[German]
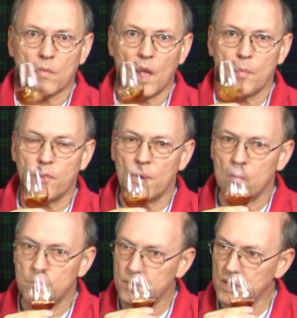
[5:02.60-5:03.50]
Äpfel,
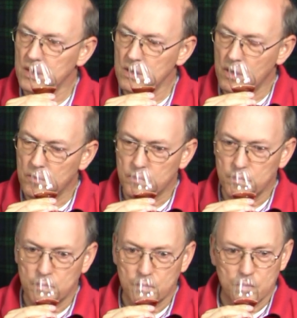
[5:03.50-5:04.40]
Birnen,
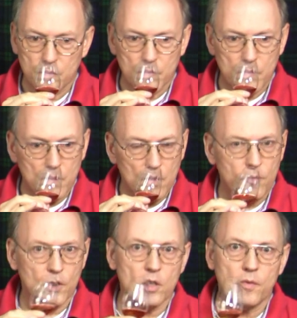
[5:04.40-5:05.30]

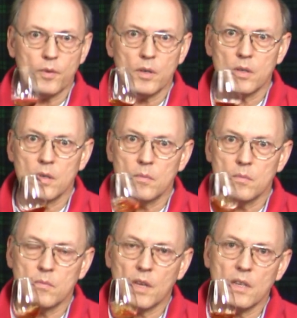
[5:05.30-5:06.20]
frische Früchte.
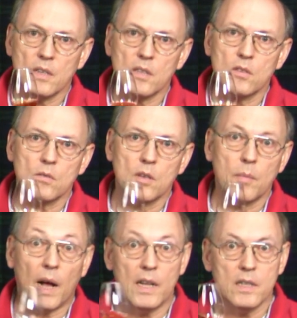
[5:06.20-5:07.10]
Im Gegensatz zu
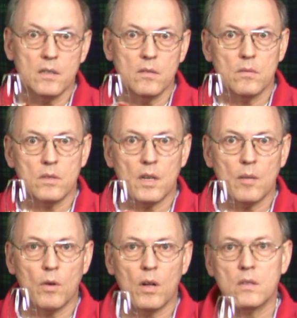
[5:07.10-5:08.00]
einem alten
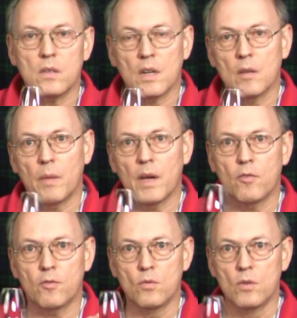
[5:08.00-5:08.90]
Single Malt, der dann mehr
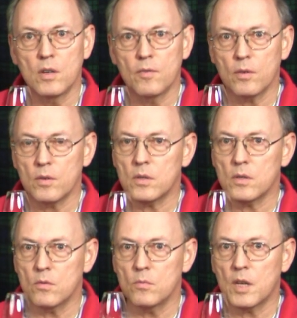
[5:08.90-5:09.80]
auf dunkle
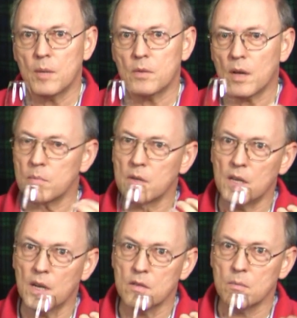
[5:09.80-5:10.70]
Früchte umkippt, hat man
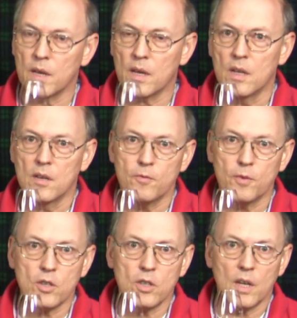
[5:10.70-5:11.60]
hier also mehr
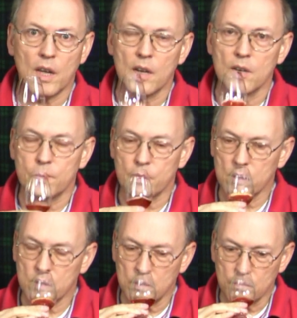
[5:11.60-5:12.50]
frische, hellere
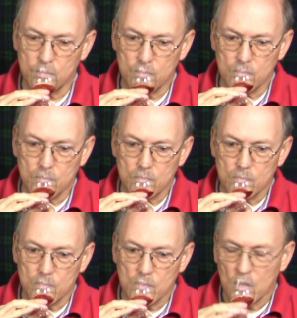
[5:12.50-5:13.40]
Früchte.
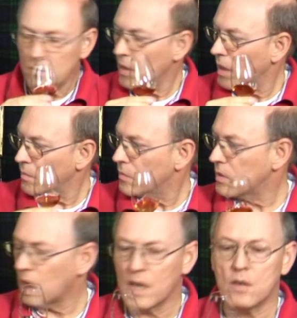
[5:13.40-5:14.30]
Ja,
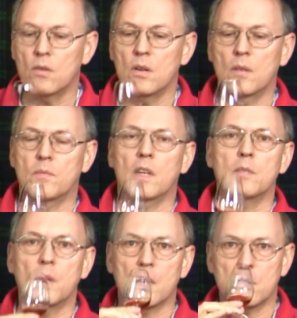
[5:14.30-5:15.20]
und der Alkohol, der
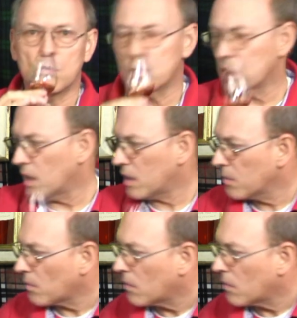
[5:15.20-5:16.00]
ist mir jetzt zu stark.